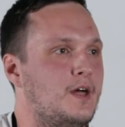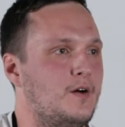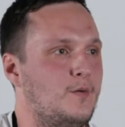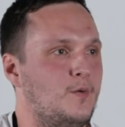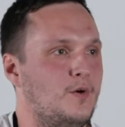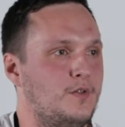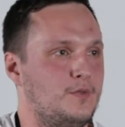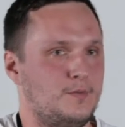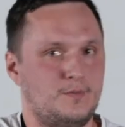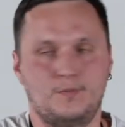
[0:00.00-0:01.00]
Вот.
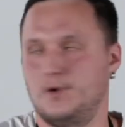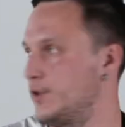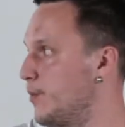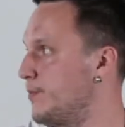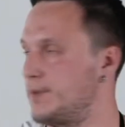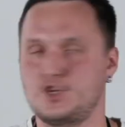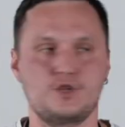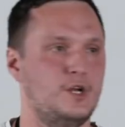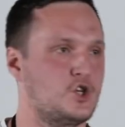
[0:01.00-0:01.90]
Потом починили,